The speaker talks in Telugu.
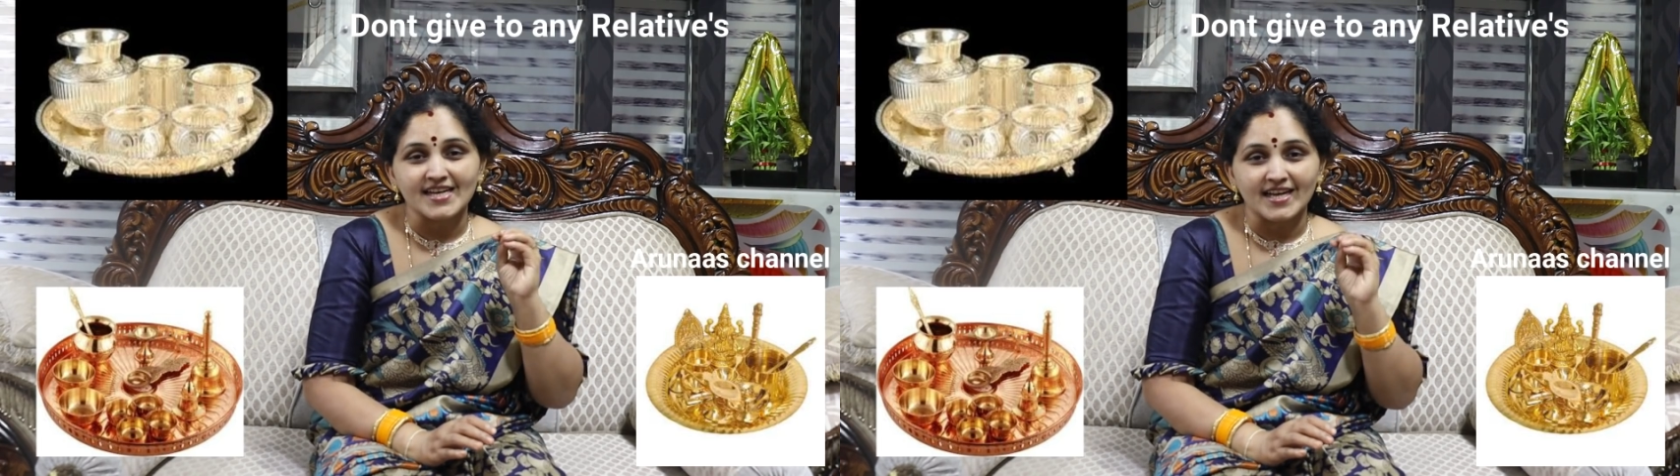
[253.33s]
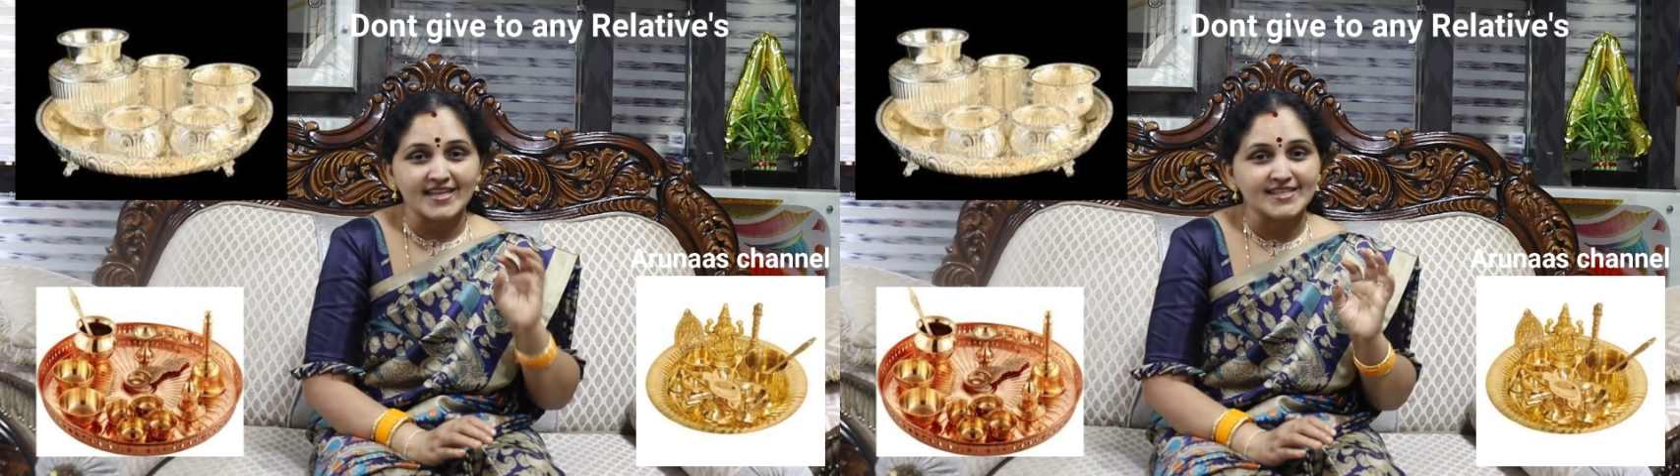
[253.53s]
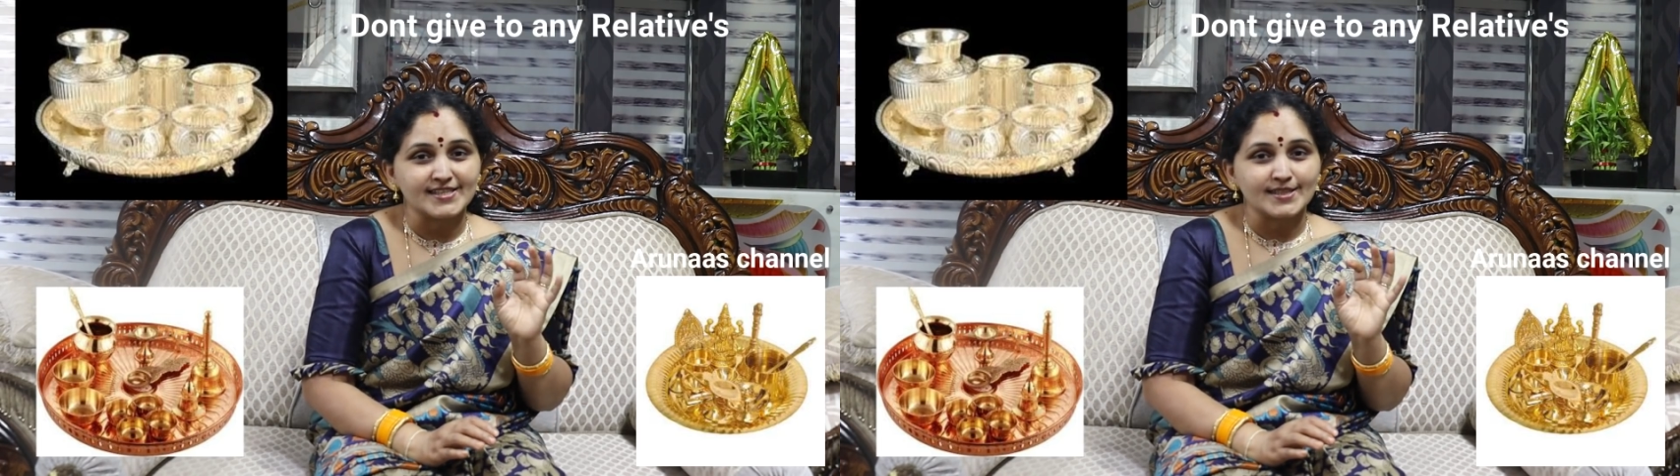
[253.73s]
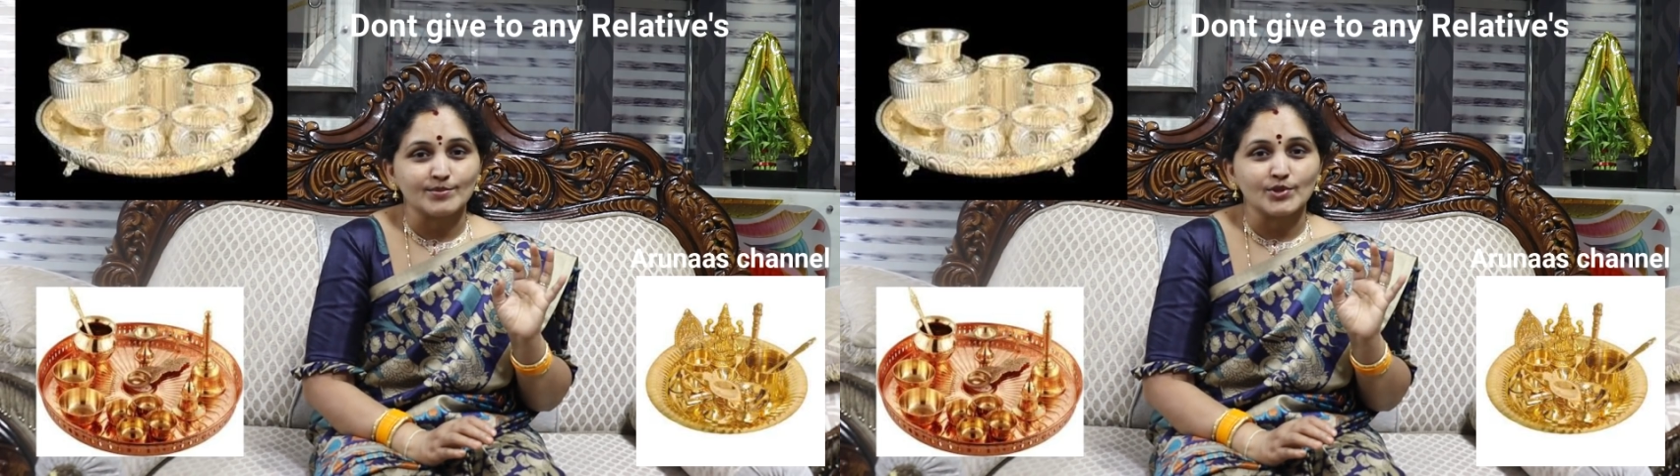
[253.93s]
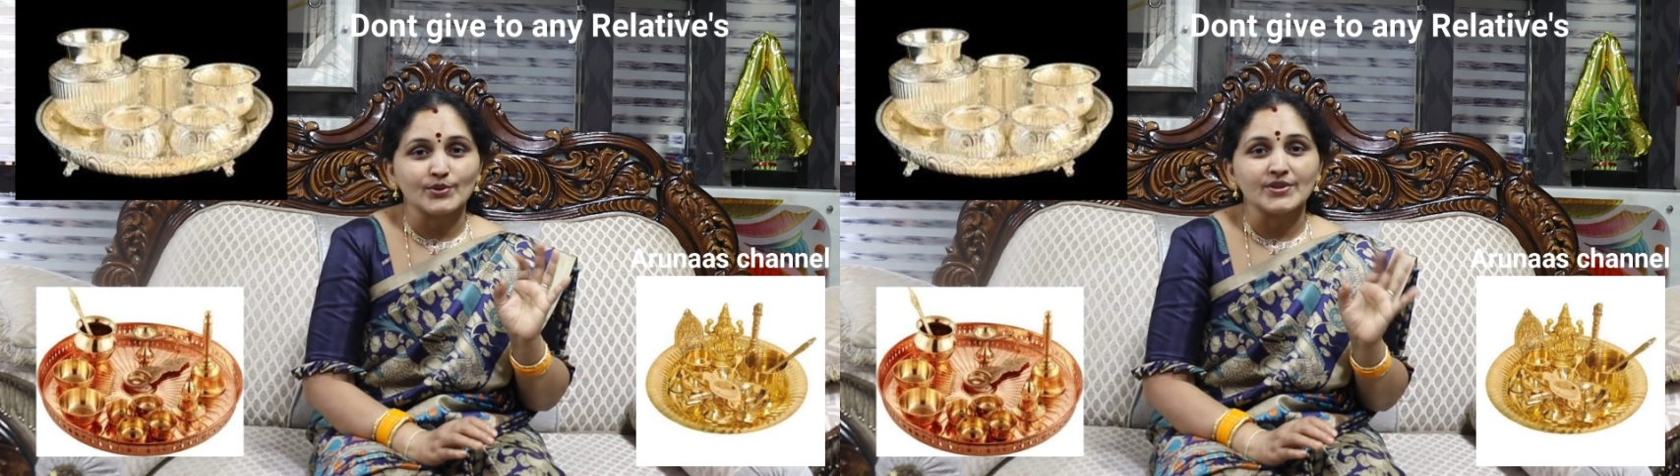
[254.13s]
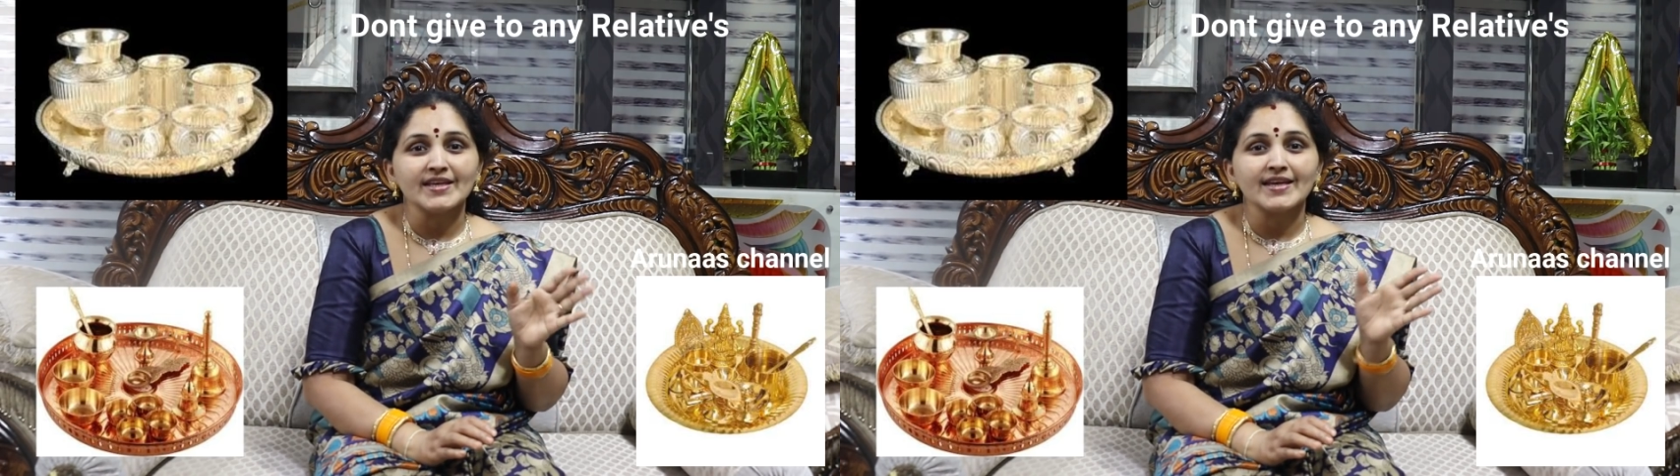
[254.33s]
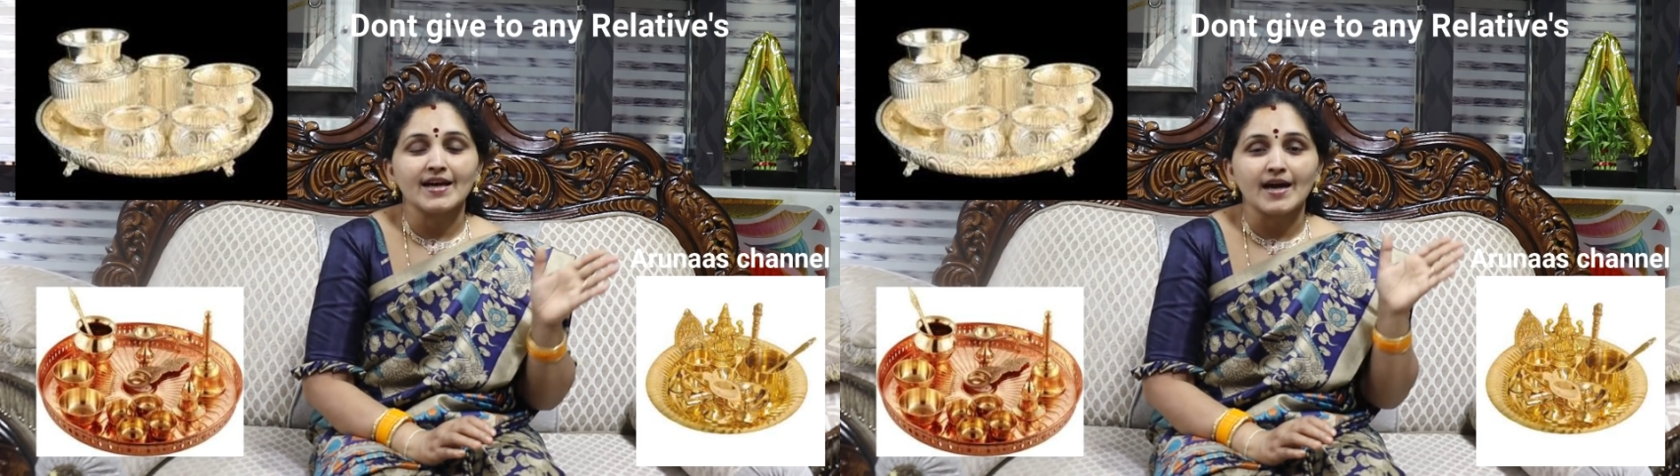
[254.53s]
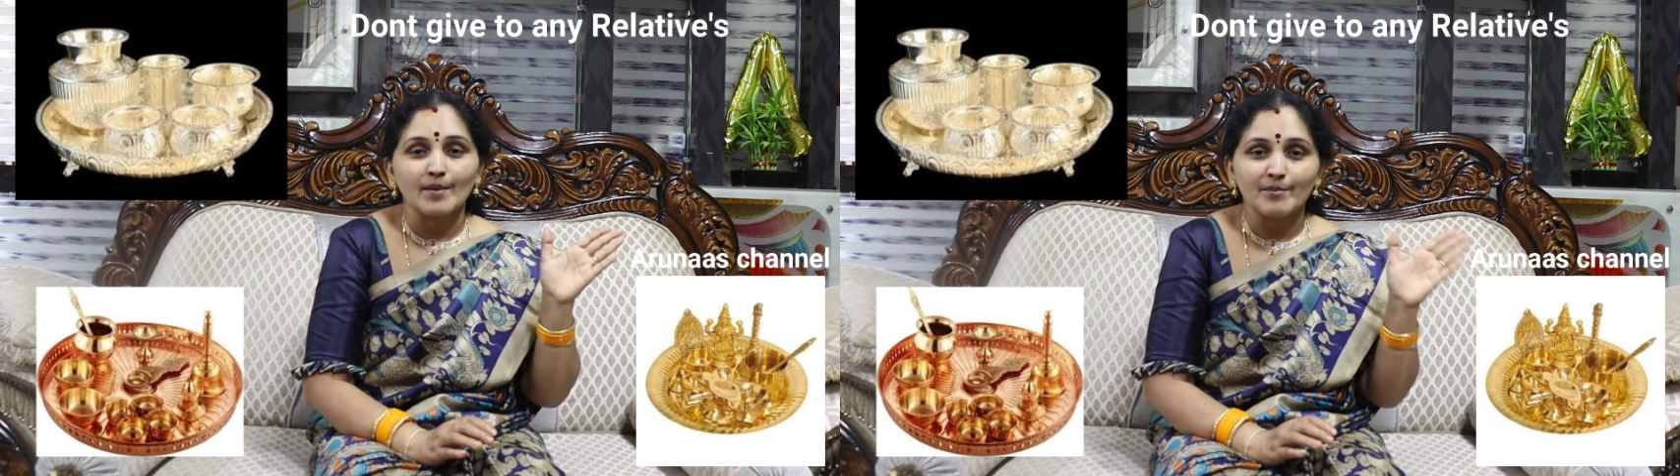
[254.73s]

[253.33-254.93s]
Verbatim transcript: చాలా ఇష్టం ఉంటుంది ఇంకా